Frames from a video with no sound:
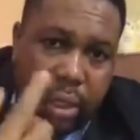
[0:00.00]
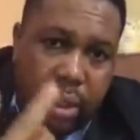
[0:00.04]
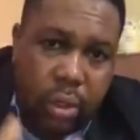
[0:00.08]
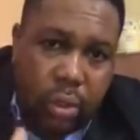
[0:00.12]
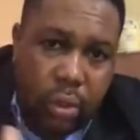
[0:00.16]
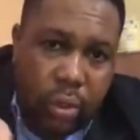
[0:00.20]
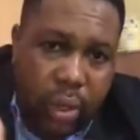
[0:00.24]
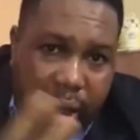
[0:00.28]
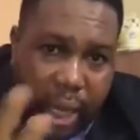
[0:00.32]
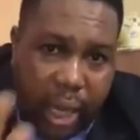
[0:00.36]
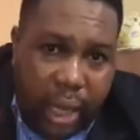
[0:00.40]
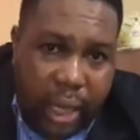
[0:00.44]

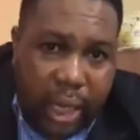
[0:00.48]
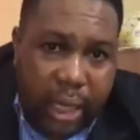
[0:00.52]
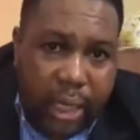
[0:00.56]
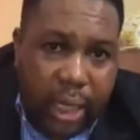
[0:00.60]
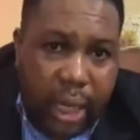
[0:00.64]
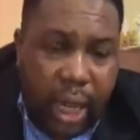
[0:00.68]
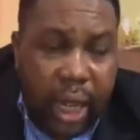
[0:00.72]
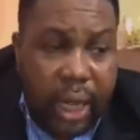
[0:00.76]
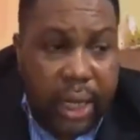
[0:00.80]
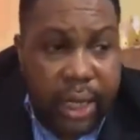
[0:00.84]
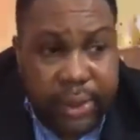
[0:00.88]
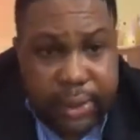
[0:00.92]
Le
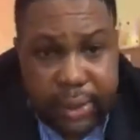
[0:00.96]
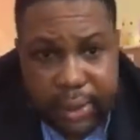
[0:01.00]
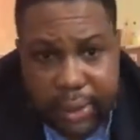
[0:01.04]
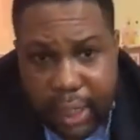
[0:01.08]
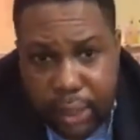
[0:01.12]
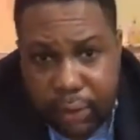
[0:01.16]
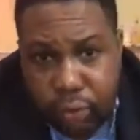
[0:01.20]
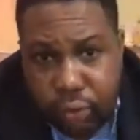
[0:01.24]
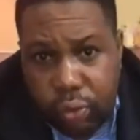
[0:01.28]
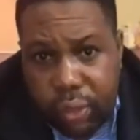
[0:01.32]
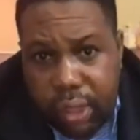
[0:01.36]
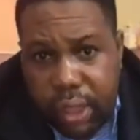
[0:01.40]
Canada, les
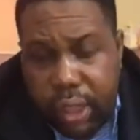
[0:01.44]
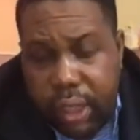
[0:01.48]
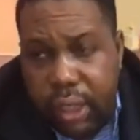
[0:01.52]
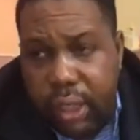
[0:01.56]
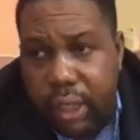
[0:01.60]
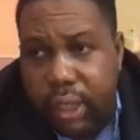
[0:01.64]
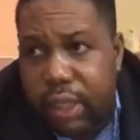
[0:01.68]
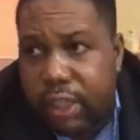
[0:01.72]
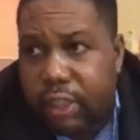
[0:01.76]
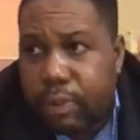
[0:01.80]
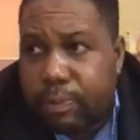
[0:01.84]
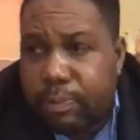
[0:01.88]
États-Unis,
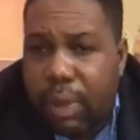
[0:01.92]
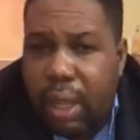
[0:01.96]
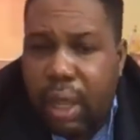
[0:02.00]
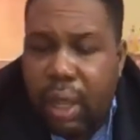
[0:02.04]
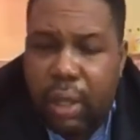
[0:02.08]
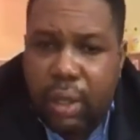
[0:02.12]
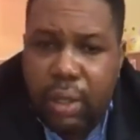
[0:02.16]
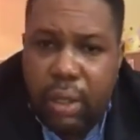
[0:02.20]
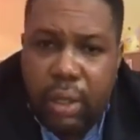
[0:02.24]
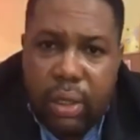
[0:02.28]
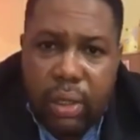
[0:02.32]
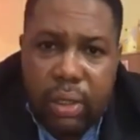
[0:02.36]
n'est-ce pas,
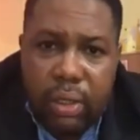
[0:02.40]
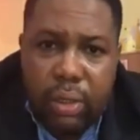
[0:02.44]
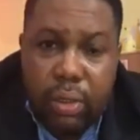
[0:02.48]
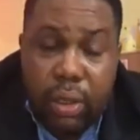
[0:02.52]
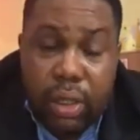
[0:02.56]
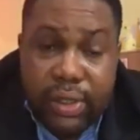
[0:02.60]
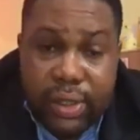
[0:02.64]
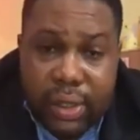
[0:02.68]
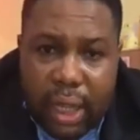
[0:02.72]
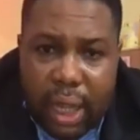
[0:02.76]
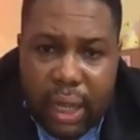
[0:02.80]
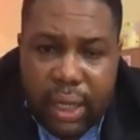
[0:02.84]
euh,
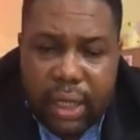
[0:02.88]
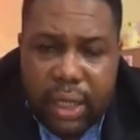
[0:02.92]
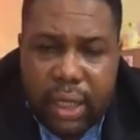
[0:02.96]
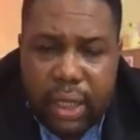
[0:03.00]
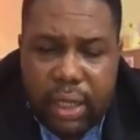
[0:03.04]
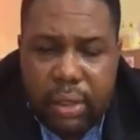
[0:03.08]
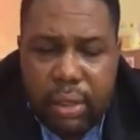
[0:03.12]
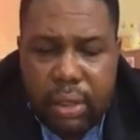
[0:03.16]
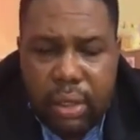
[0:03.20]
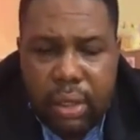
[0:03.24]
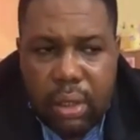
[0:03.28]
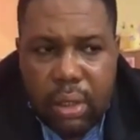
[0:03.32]
l'Australie,
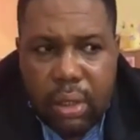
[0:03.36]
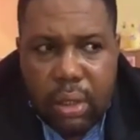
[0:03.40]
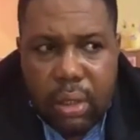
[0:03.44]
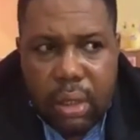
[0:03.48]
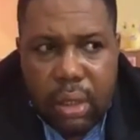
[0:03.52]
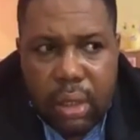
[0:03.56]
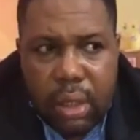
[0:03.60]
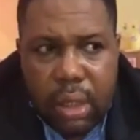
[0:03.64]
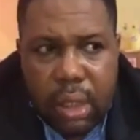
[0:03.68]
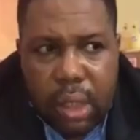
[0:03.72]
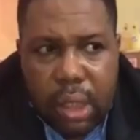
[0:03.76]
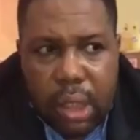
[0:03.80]

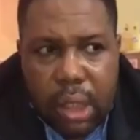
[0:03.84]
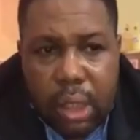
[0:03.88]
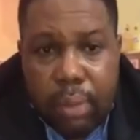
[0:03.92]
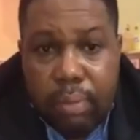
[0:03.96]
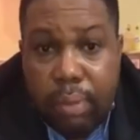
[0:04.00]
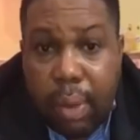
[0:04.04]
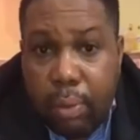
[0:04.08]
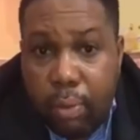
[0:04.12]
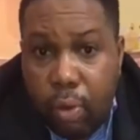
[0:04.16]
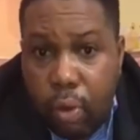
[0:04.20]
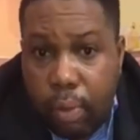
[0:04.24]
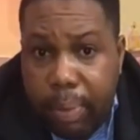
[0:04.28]
euh,
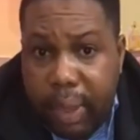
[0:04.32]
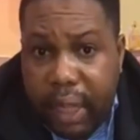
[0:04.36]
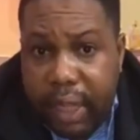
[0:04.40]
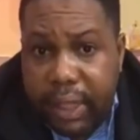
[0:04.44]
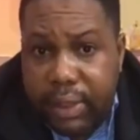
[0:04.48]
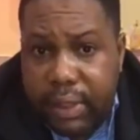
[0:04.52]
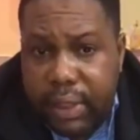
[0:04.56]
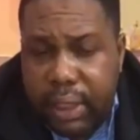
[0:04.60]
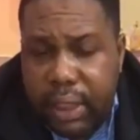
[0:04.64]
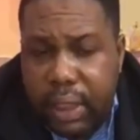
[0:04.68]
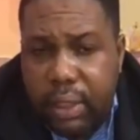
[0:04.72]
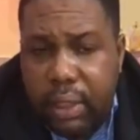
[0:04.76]
même le
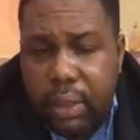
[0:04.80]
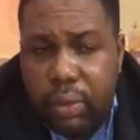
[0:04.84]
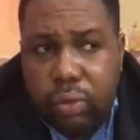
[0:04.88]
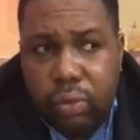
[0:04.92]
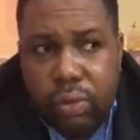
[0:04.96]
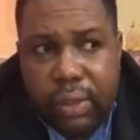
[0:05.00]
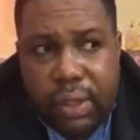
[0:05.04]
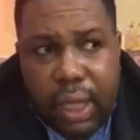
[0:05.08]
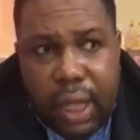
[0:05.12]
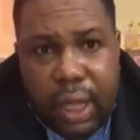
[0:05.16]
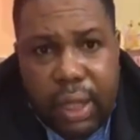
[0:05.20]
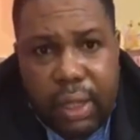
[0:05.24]
Brésil et tout
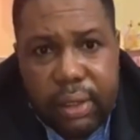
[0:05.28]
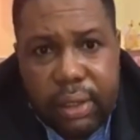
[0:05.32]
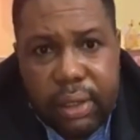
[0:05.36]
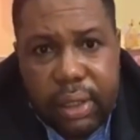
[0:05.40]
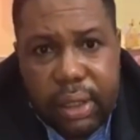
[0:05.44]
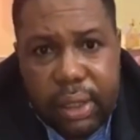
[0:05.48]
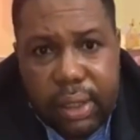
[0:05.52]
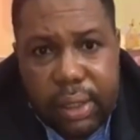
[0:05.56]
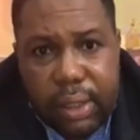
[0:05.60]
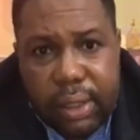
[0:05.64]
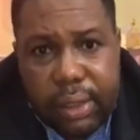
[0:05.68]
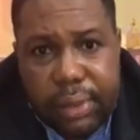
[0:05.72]
ça,
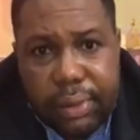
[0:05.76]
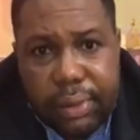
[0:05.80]
euh,